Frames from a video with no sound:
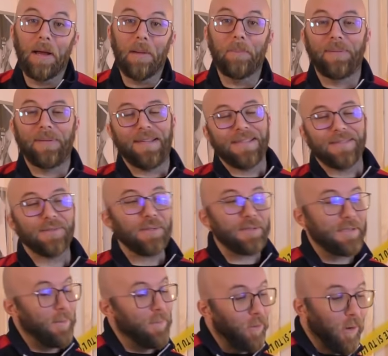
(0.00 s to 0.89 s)
Bien sûr,
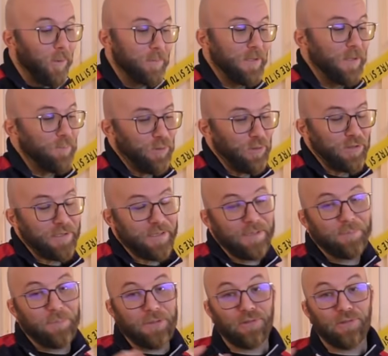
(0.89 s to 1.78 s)
ça me rend un petit peu
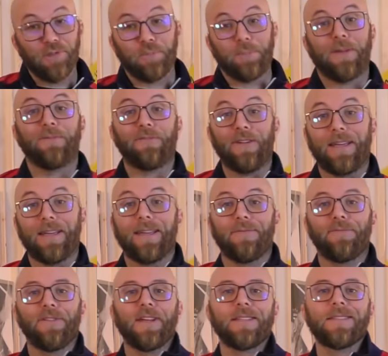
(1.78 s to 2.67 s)
triste parce que je
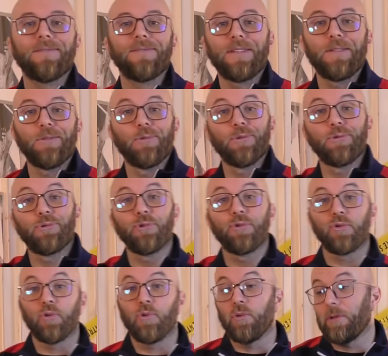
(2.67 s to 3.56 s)
préférerais faire des vidéos
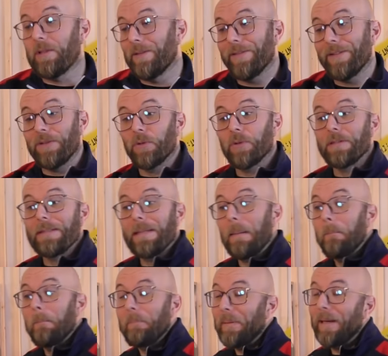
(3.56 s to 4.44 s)
tuto, des vidéos de
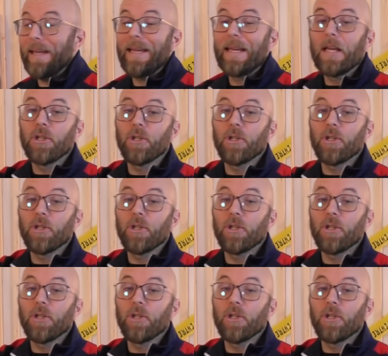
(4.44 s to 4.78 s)
gameplay.